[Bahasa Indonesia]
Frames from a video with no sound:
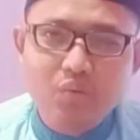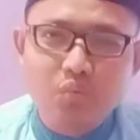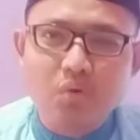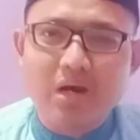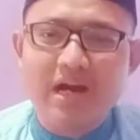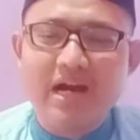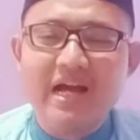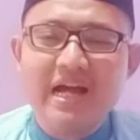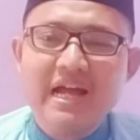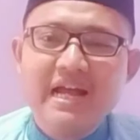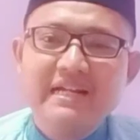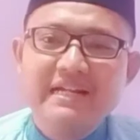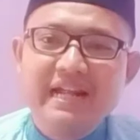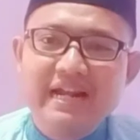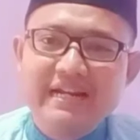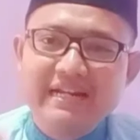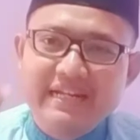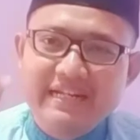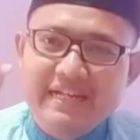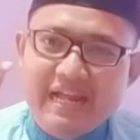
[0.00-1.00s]
doa
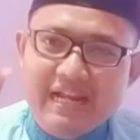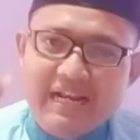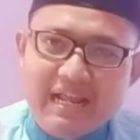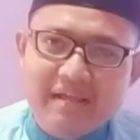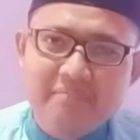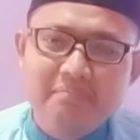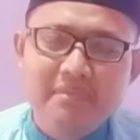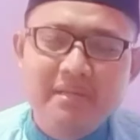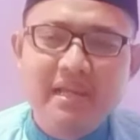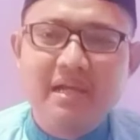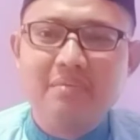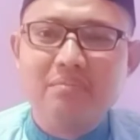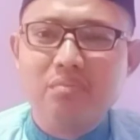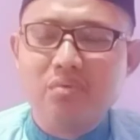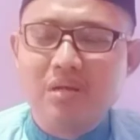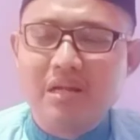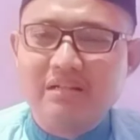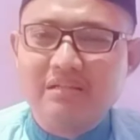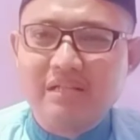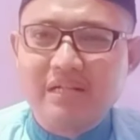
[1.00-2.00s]
dan di dalamnya
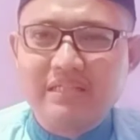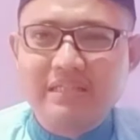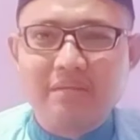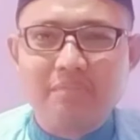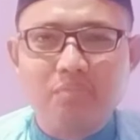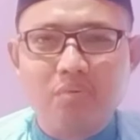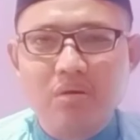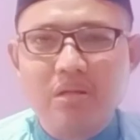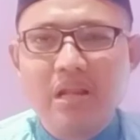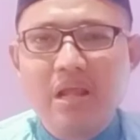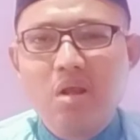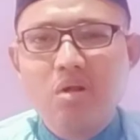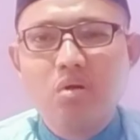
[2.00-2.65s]
bulan tersebut